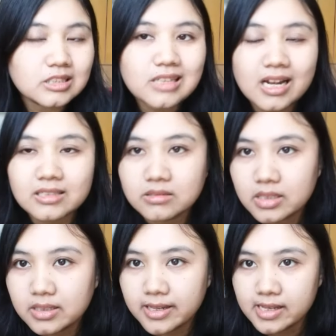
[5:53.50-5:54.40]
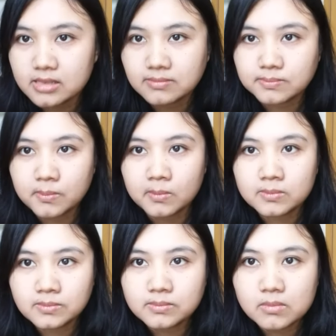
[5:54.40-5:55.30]
terus kalian gigit-gigit
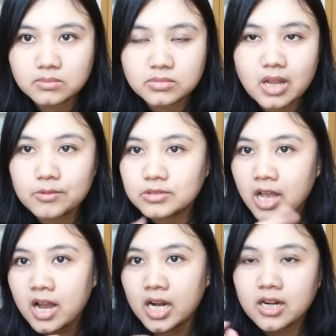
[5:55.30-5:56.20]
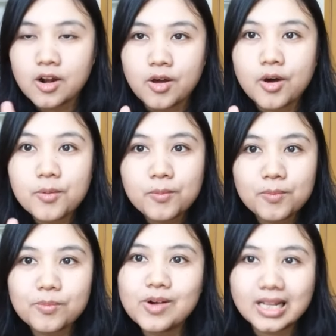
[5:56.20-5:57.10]
kalian usahakan kalau
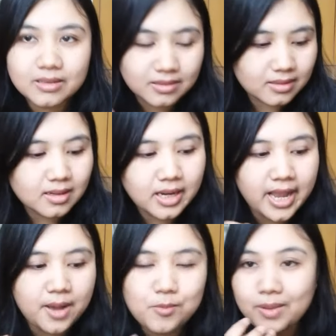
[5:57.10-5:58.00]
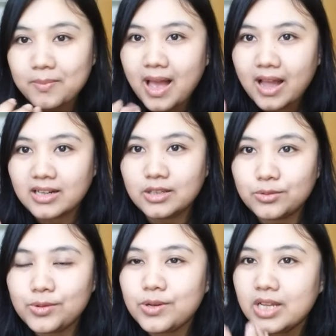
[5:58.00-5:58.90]
buat kayak buat makan
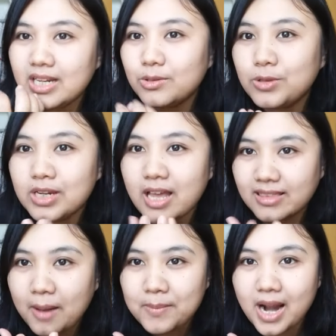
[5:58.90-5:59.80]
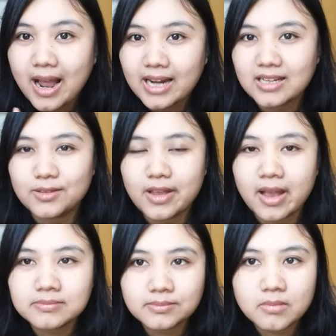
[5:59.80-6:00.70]
itu ini tuh tidak tabrakan gitu
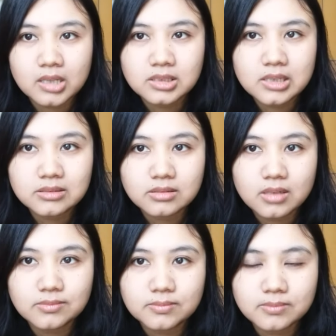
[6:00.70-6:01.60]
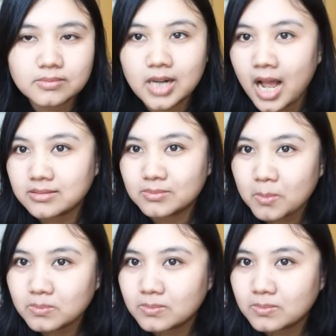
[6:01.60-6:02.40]
ya nah